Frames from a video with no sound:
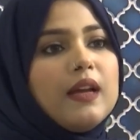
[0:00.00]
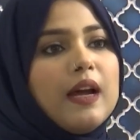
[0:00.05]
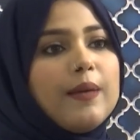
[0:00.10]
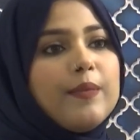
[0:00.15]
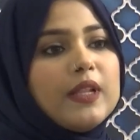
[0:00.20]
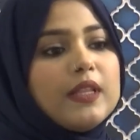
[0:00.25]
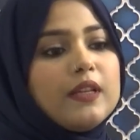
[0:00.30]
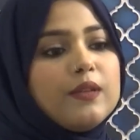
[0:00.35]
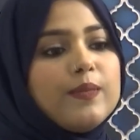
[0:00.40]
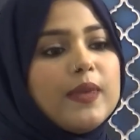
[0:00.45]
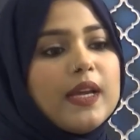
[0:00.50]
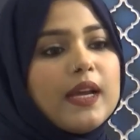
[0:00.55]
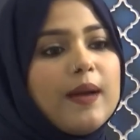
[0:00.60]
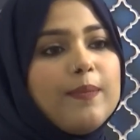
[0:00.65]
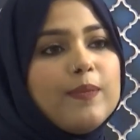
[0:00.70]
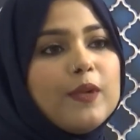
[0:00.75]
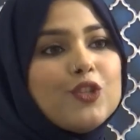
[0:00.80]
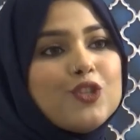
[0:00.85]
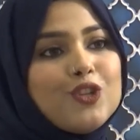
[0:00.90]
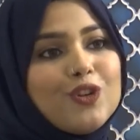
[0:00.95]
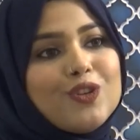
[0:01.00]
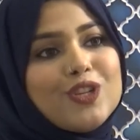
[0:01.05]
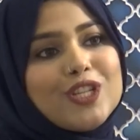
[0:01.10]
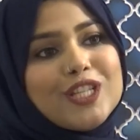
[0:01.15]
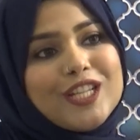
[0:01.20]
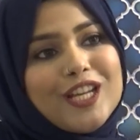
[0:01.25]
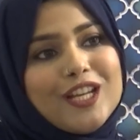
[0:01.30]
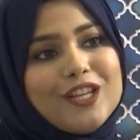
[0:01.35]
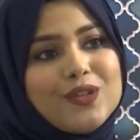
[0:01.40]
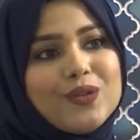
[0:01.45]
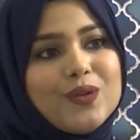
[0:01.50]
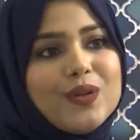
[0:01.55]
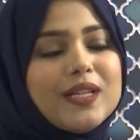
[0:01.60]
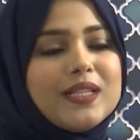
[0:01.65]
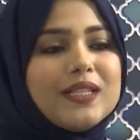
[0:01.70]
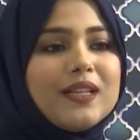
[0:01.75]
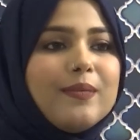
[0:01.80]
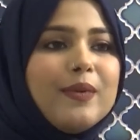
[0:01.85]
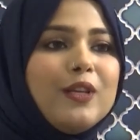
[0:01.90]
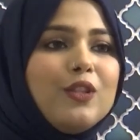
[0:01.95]
আমাদের মেকআপটা যখন শেষ
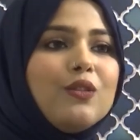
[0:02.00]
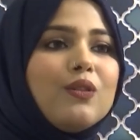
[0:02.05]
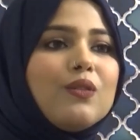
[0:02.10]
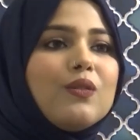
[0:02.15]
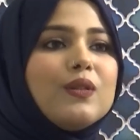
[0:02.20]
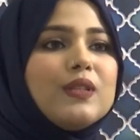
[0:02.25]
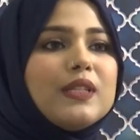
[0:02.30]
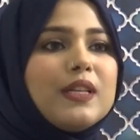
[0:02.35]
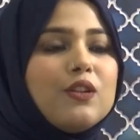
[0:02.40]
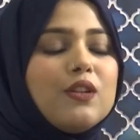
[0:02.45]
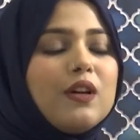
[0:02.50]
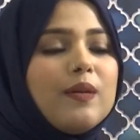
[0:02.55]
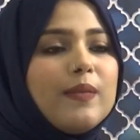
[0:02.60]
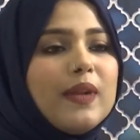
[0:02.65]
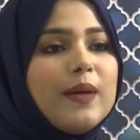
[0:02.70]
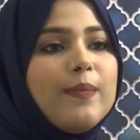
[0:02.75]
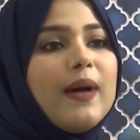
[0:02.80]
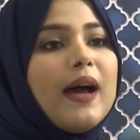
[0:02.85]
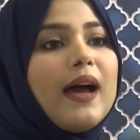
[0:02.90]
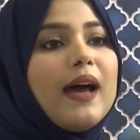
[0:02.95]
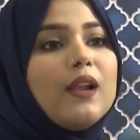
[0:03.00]
হয়ে যাবে তখন যেন আমরা